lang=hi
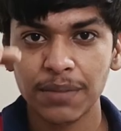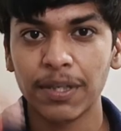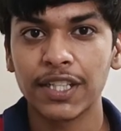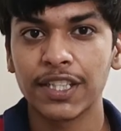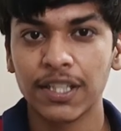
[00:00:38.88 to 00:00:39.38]

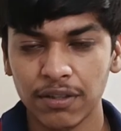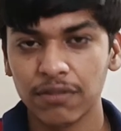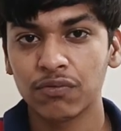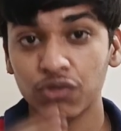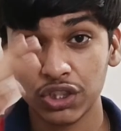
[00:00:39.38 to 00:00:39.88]
त्रिपाठी का
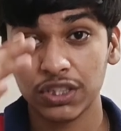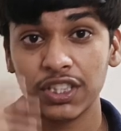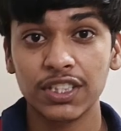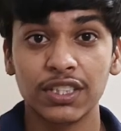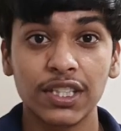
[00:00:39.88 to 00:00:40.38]
वो
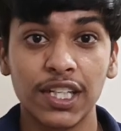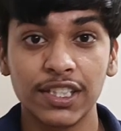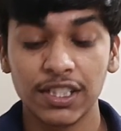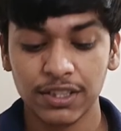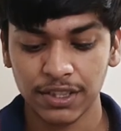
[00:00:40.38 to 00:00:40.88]
चीज़
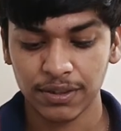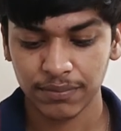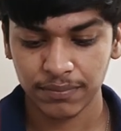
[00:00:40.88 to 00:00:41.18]
दिखाई जाती है